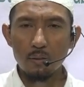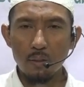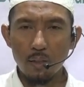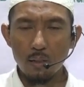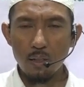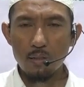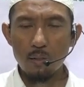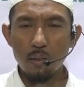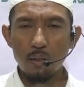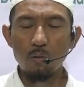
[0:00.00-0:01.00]
dari Raja
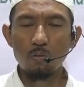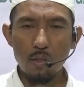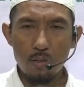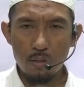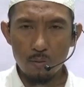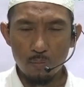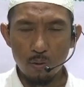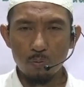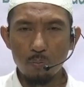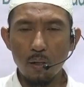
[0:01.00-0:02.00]
Makaukis
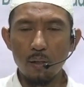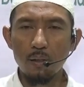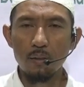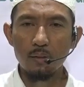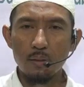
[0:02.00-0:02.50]
berupa